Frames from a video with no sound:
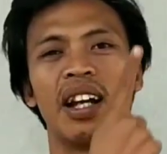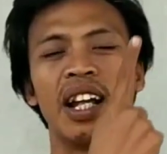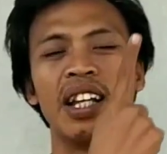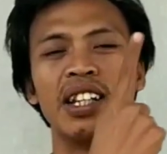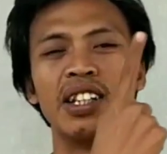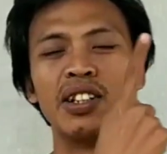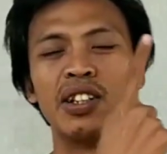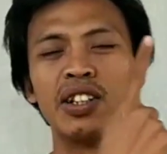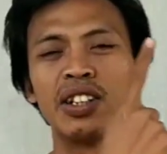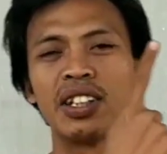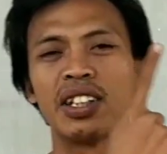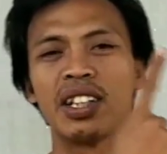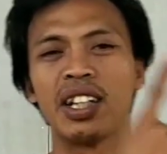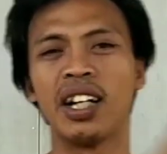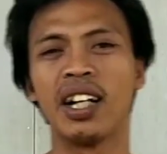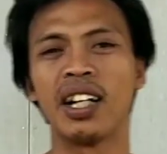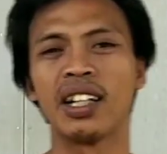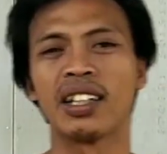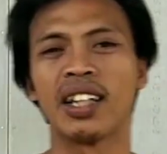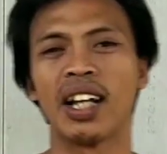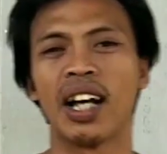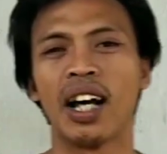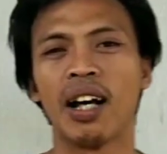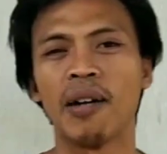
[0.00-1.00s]
lanjut
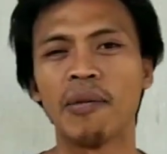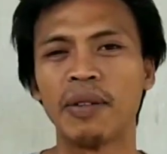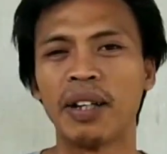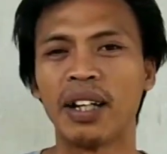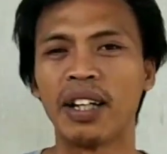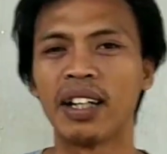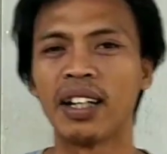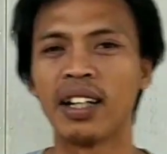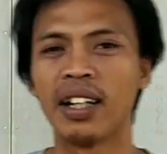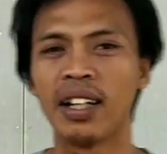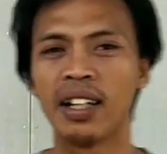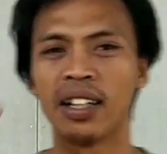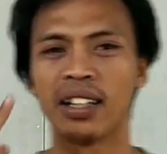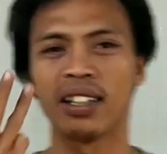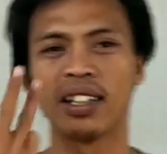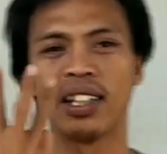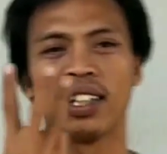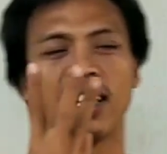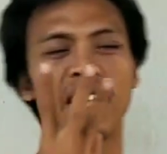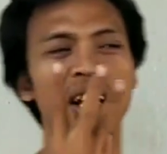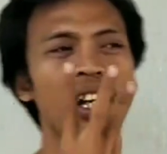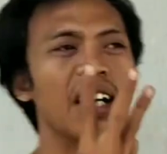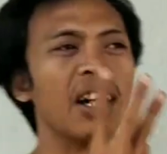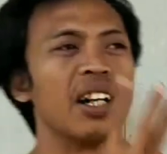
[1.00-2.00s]
ke tahap yang
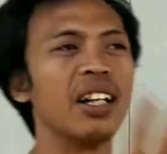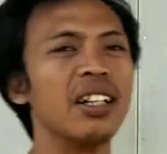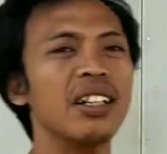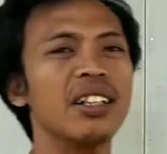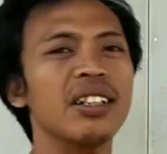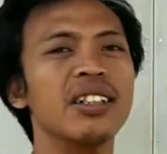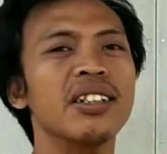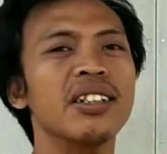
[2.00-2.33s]
ketiga